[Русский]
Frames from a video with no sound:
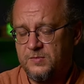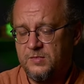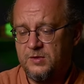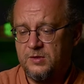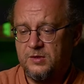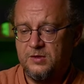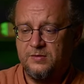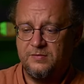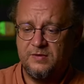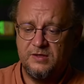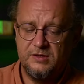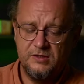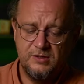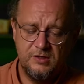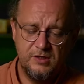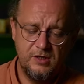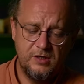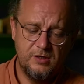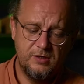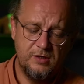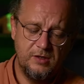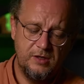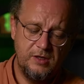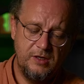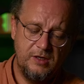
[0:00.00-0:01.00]

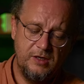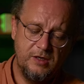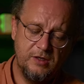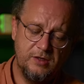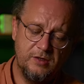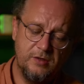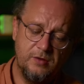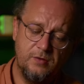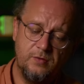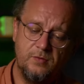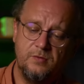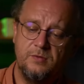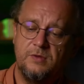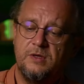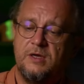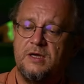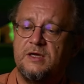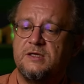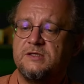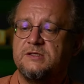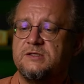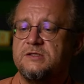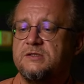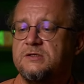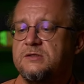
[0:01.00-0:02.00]
Лавандер это у
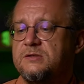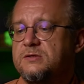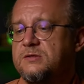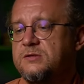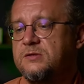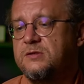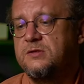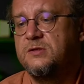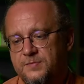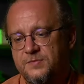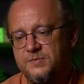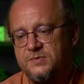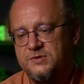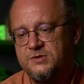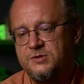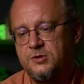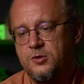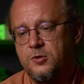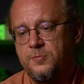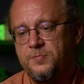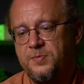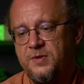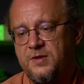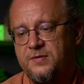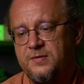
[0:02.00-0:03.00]
нас
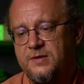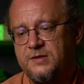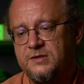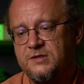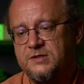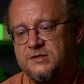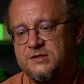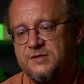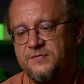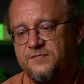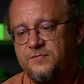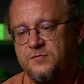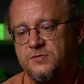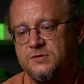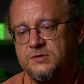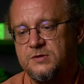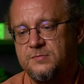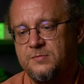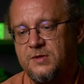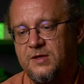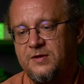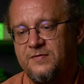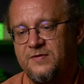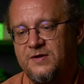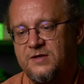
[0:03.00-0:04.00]
сироп лаванды со
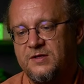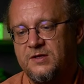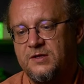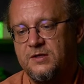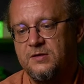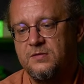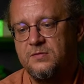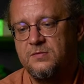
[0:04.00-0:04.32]
вкусом лаванды.